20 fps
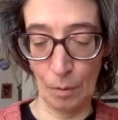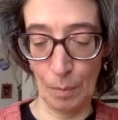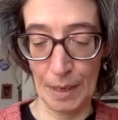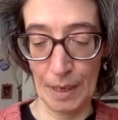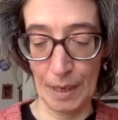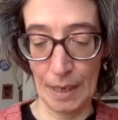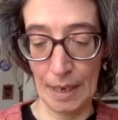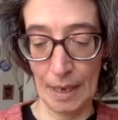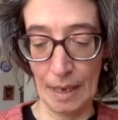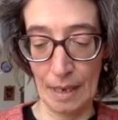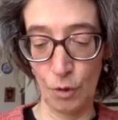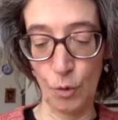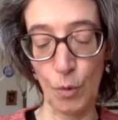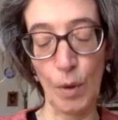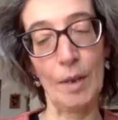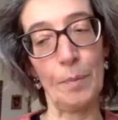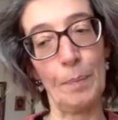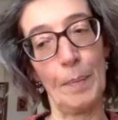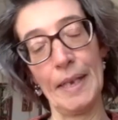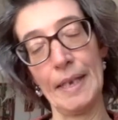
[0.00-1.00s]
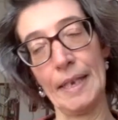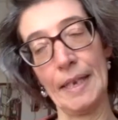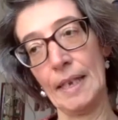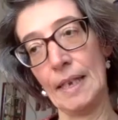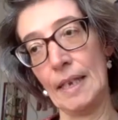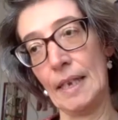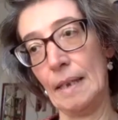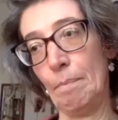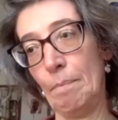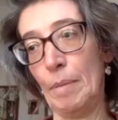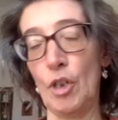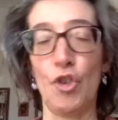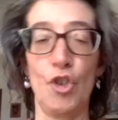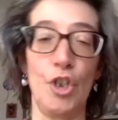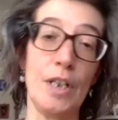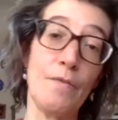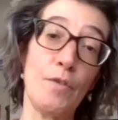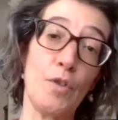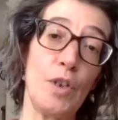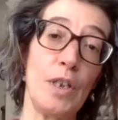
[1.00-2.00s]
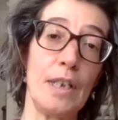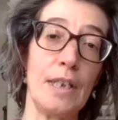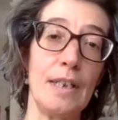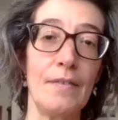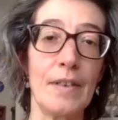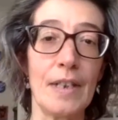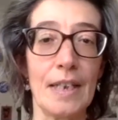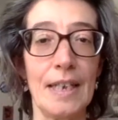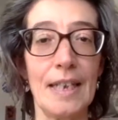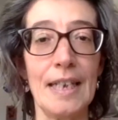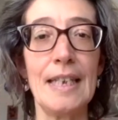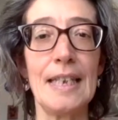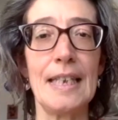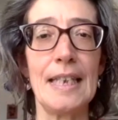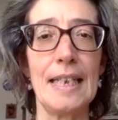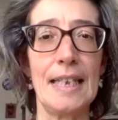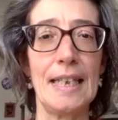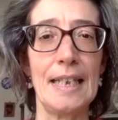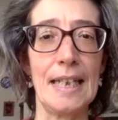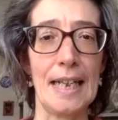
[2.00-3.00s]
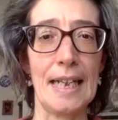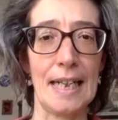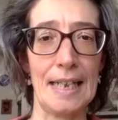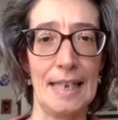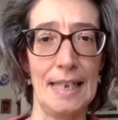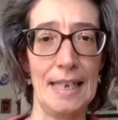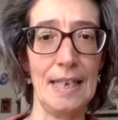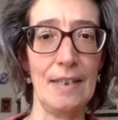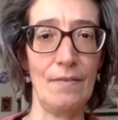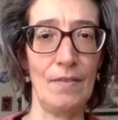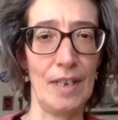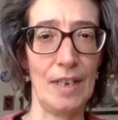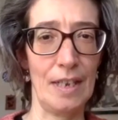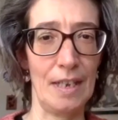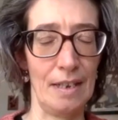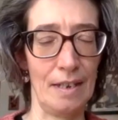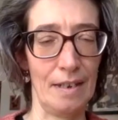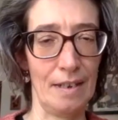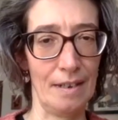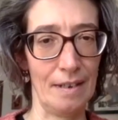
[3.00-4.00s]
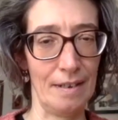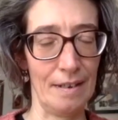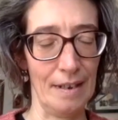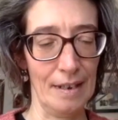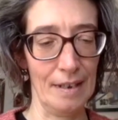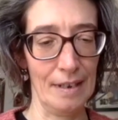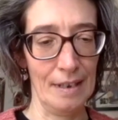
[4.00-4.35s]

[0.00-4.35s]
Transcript: dire, i suoi, aspetti piacevoli, divertenti, narrativi, eh,